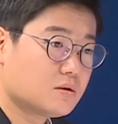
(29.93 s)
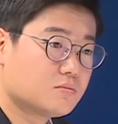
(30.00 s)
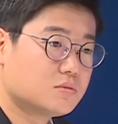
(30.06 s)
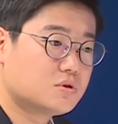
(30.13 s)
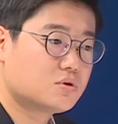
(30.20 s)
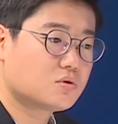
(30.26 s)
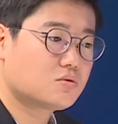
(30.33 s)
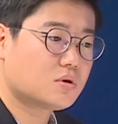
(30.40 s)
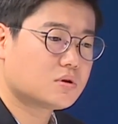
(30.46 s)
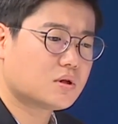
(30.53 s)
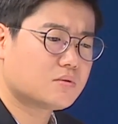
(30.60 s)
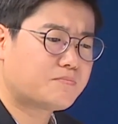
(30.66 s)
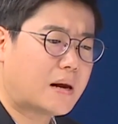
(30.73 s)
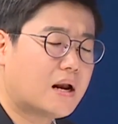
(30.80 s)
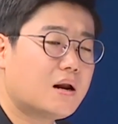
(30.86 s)
늦어도
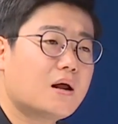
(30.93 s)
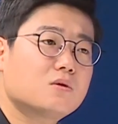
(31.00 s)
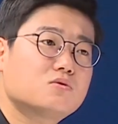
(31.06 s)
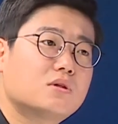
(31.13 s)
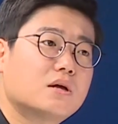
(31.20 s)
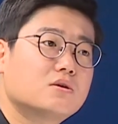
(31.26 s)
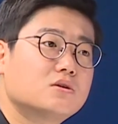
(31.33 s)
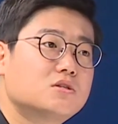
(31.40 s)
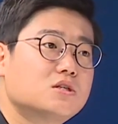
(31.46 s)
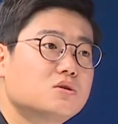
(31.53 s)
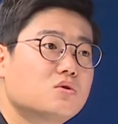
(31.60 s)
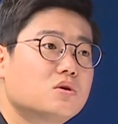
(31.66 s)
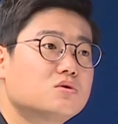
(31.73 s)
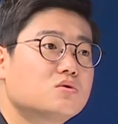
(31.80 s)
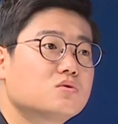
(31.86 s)
빨라도 내년
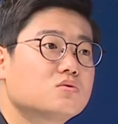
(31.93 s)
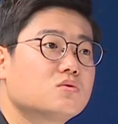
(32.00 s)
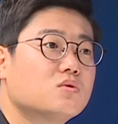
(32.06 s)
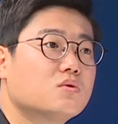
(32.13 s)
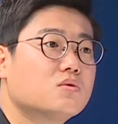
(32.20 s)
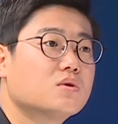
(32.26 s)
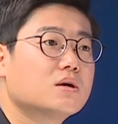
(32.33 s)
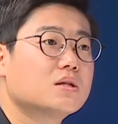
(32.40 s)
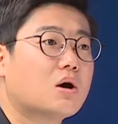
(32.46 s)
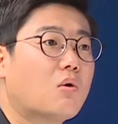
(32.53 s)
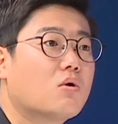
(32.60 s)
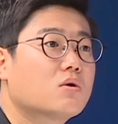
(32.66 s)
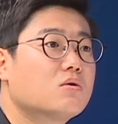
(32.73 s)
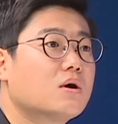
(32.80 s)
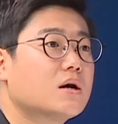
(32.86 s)
7월 정도에
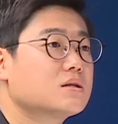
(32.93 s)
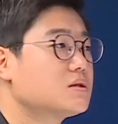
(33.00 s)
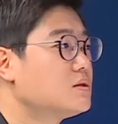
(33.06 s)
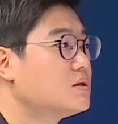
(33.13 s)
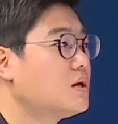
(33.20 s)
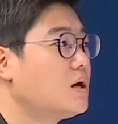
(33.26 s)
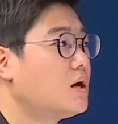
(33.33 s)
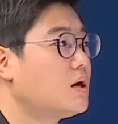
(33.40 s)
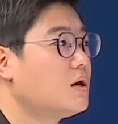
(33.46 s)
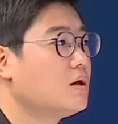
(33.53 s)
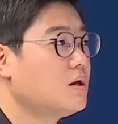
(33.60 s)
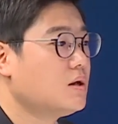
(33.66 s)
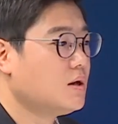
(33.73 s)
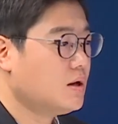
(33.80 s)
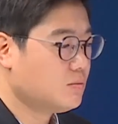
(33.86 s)
나올 네. 것 같은데
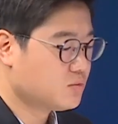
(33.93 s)
그렇죠. 네.